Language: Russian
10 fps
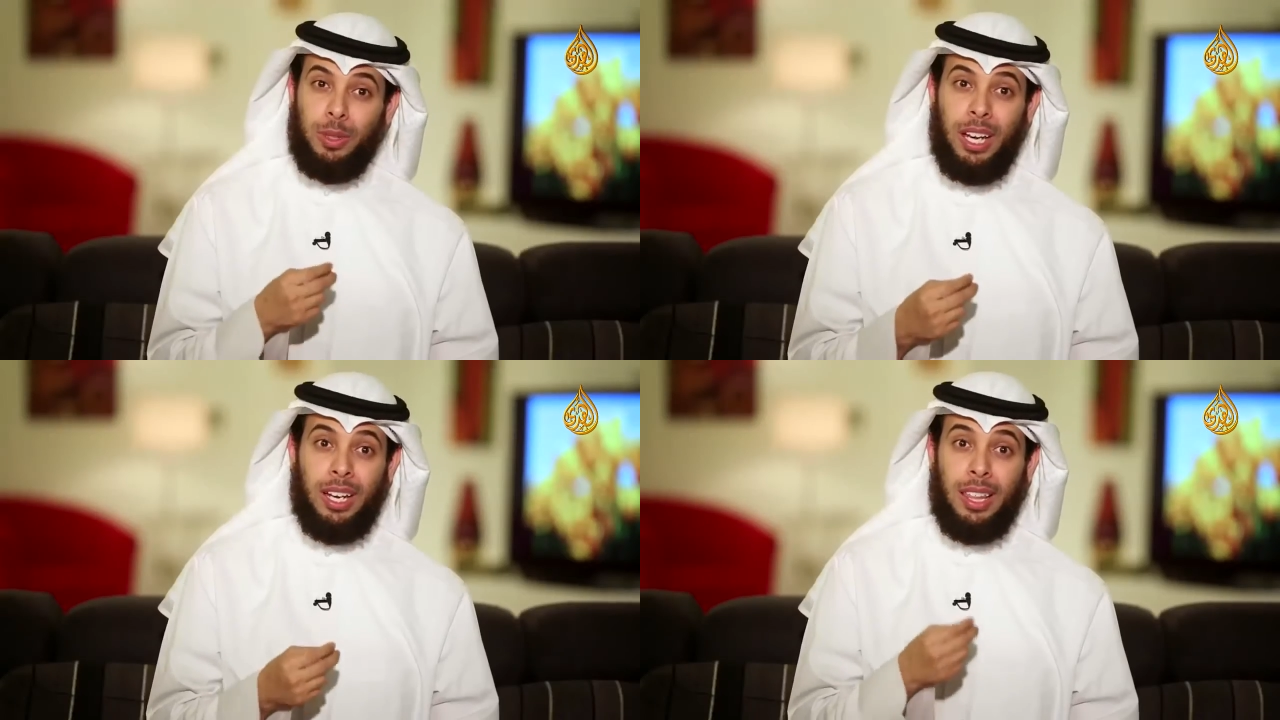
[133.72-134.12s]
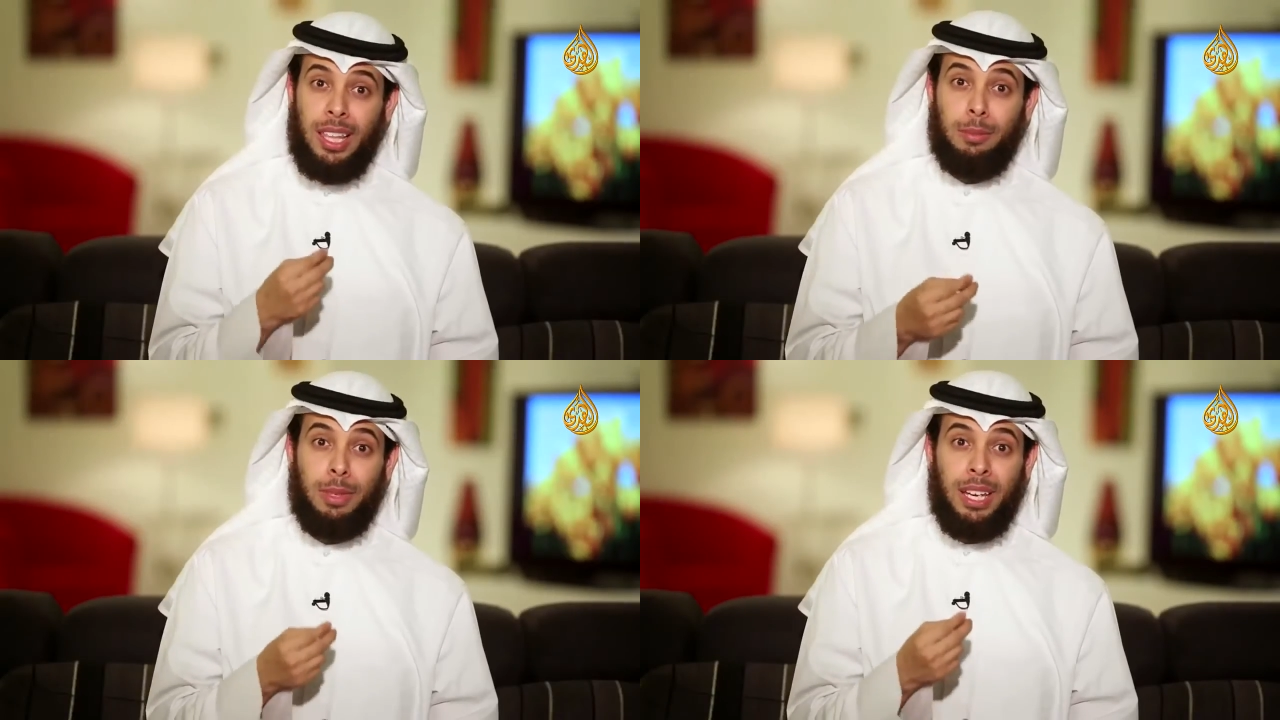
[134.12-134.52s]
ее пойти
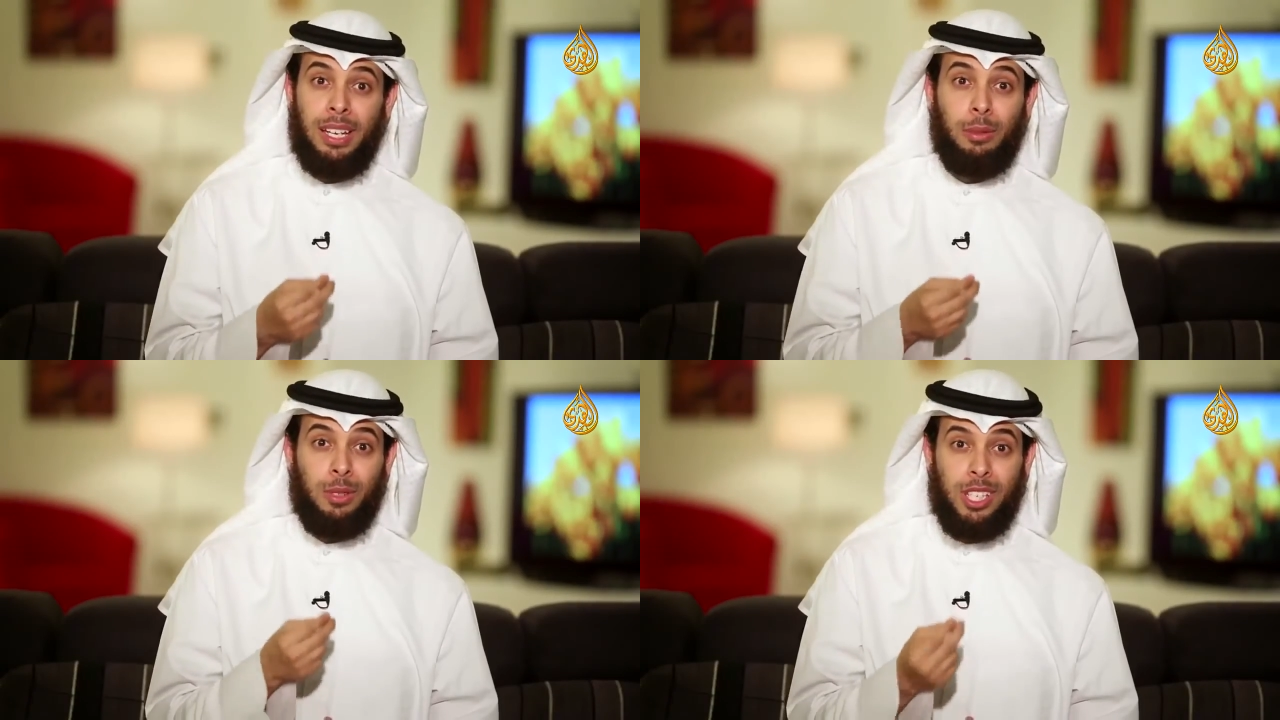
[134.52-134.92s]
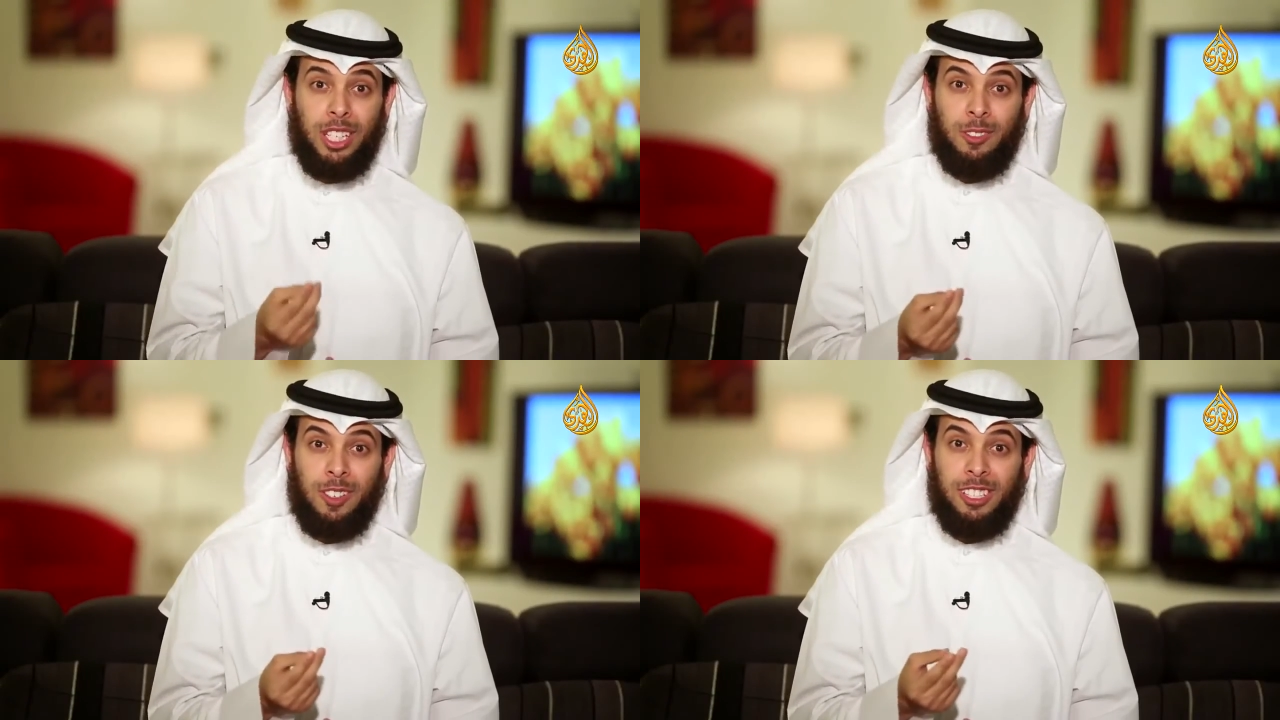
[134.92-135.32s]
с нами в
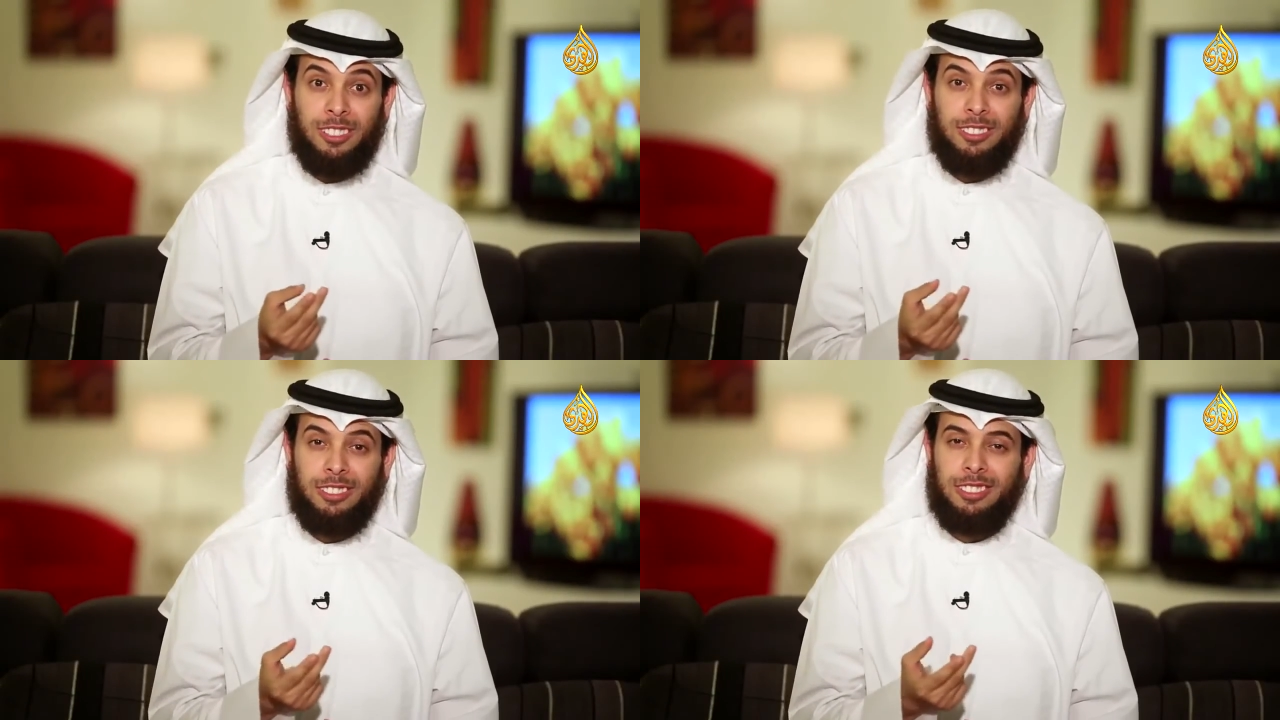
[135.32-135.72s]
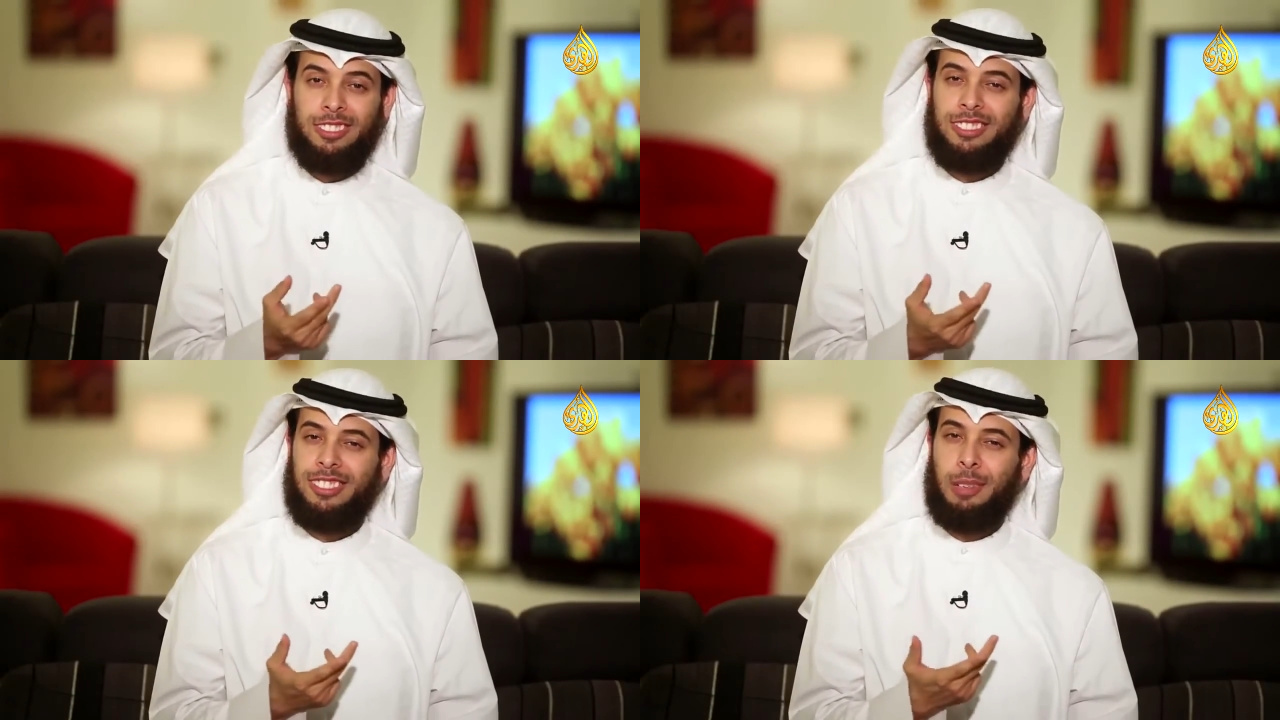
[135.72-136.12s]
больницу, но она
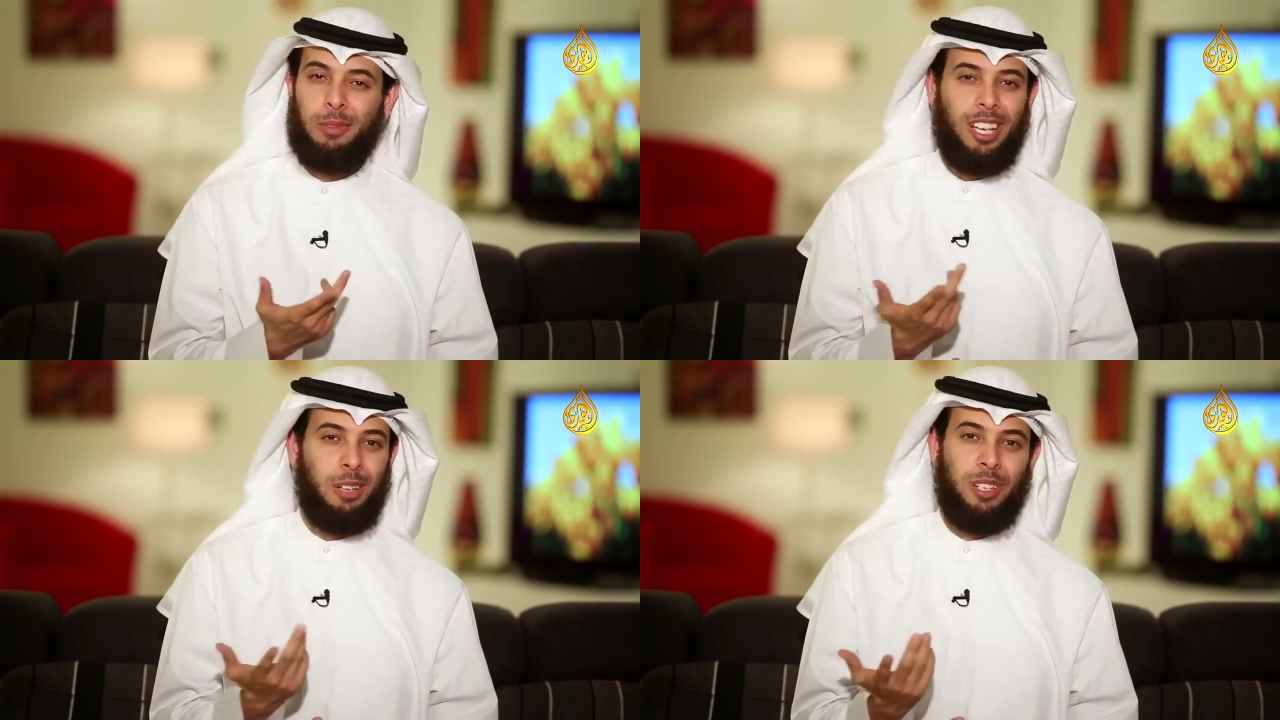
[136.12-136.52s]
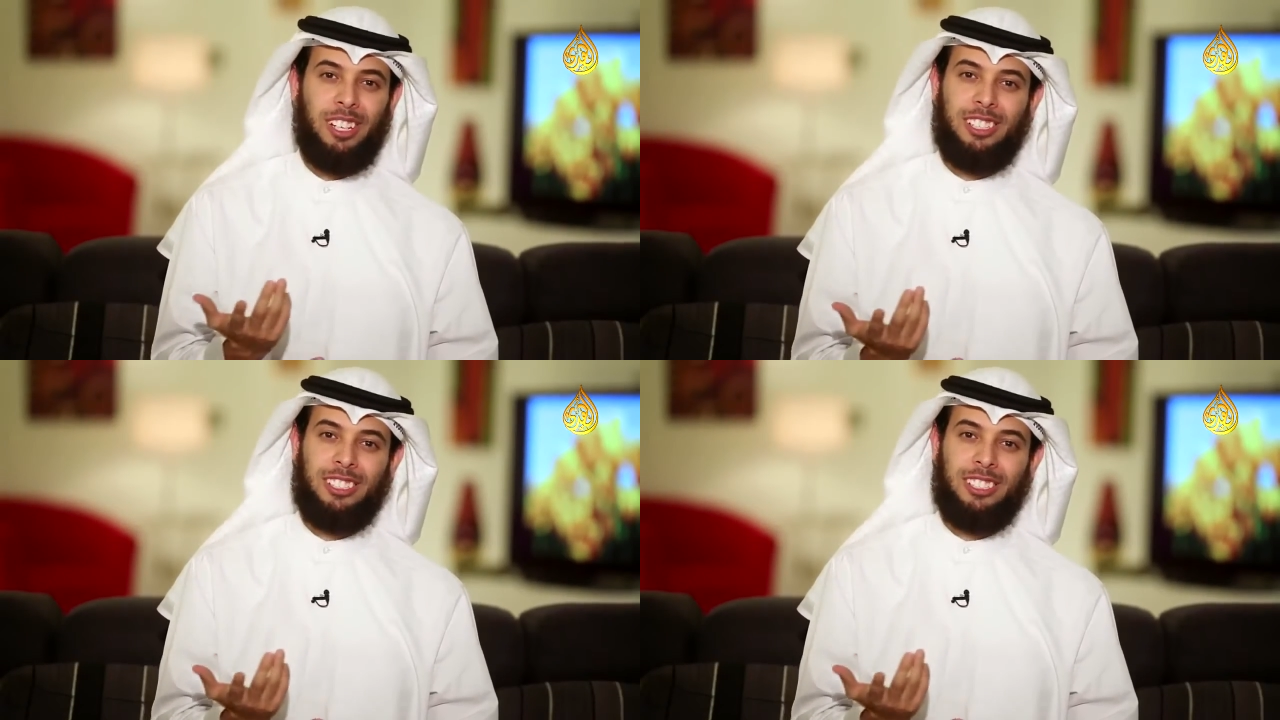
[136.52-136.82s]
не согласилась.